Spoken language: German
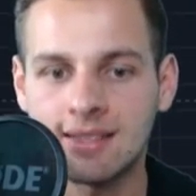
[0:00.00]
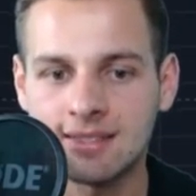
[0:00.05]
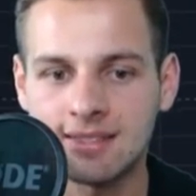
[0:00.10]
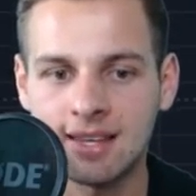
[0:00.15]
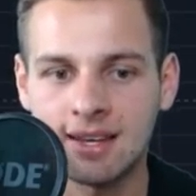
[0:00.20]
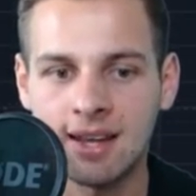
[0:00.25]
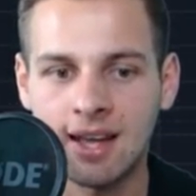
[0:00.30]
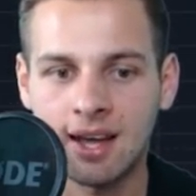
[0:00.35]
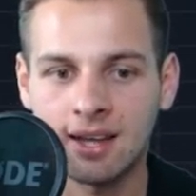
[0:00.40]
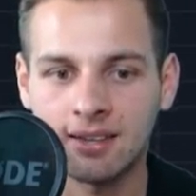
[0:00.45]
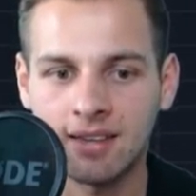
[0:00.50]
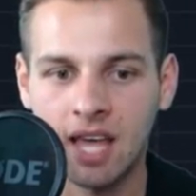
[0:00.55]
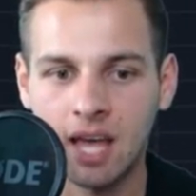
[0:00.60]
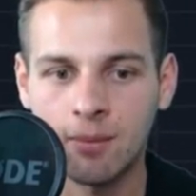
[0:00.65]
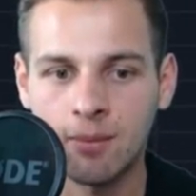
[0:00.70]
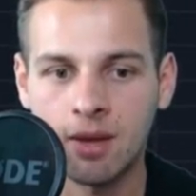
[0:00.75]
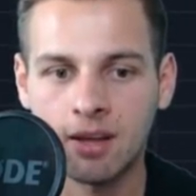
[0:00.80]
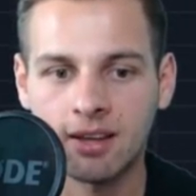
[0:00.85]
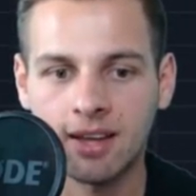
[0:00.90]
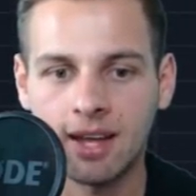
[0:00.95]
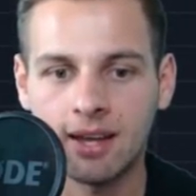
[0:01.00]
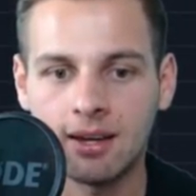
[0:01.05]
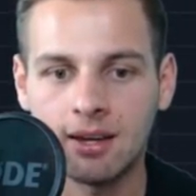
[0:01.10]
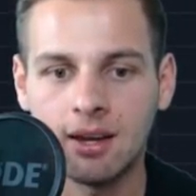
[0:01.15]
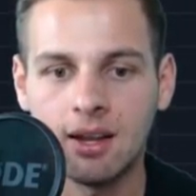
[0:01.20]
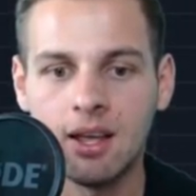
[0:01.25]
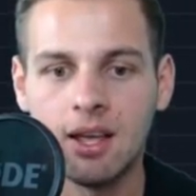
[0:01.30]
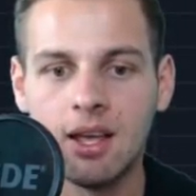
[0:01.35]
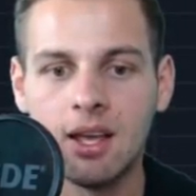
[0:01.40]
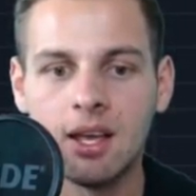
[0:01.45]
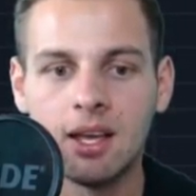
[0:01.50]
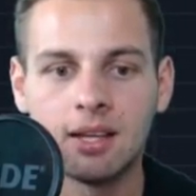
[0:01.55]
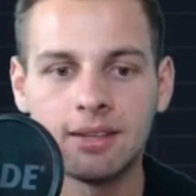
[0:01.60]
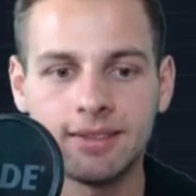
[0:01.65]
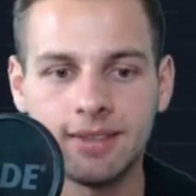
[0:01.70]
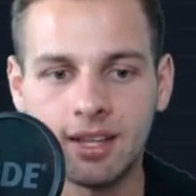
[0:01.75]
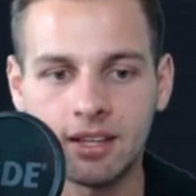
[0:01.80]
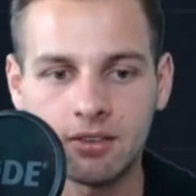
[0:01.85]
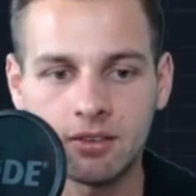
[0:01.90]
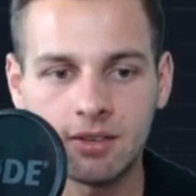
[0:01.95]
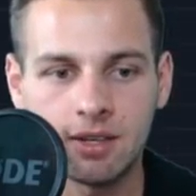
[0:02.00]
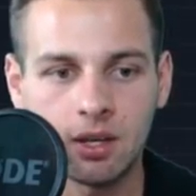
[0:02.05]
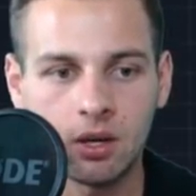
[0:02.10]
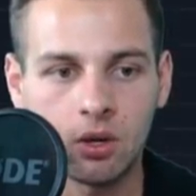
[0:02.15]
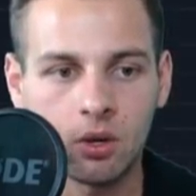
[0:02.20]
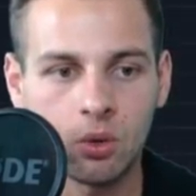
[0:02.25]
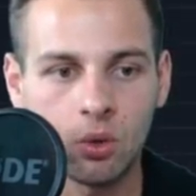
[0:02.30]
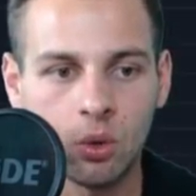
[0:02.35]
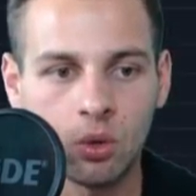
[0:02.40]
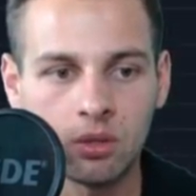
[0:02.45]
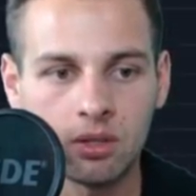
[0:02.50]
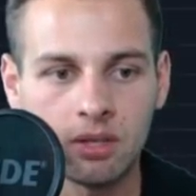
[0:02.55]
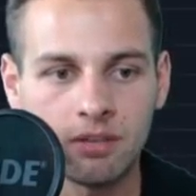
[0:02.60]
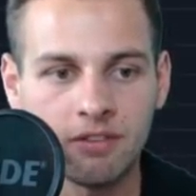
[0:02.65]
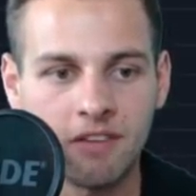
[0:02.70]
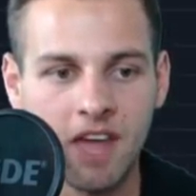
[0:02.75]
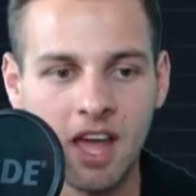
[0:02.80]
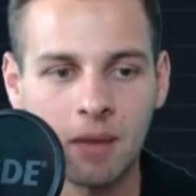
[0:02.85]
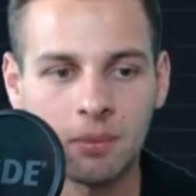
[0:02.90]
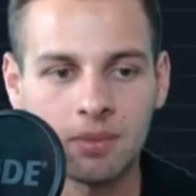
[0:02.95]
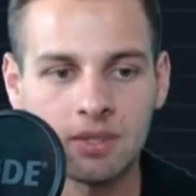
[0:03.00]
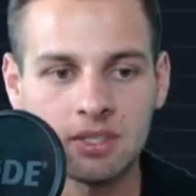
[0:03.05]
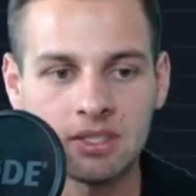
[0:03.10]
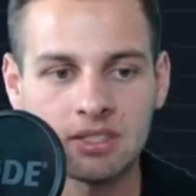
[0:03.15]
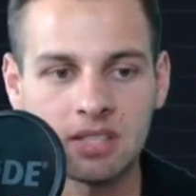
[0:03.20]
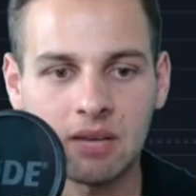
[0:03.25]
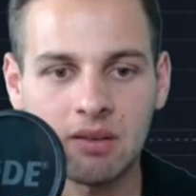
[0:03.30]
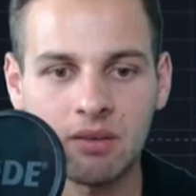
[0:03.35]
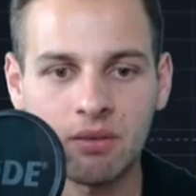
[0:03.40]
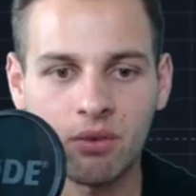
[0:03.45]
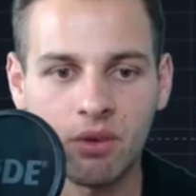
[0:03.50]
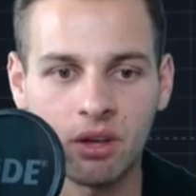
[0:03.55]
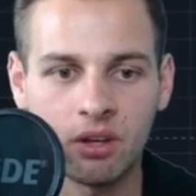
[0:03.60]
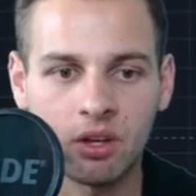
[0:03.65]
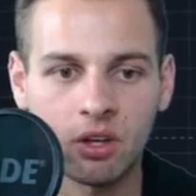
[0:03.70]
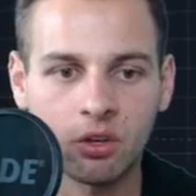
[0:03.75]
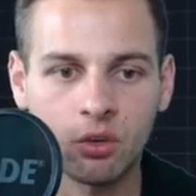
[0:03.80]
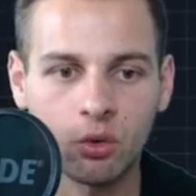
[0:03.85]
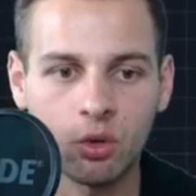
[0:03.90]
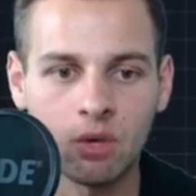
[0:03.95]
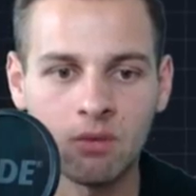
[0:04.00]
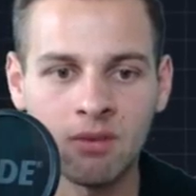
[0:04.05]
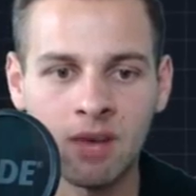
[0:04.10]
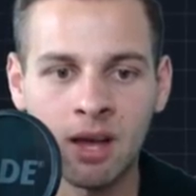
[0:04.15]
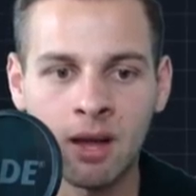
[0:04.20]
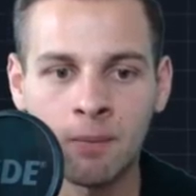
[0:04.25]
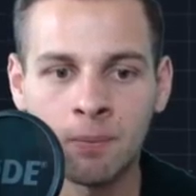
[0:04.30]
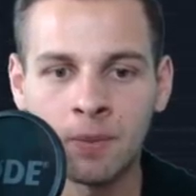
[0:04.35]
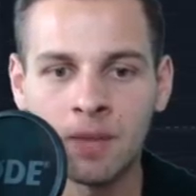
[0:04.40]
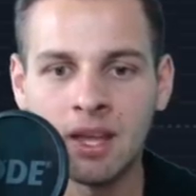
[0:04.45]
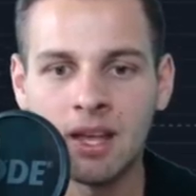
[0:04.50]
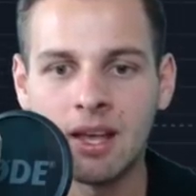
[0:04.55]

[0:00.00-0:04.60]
Es ist eine Art Hammer Candle, die jetzt wieder rot gefärbt ist, aber vorhin noch grün war.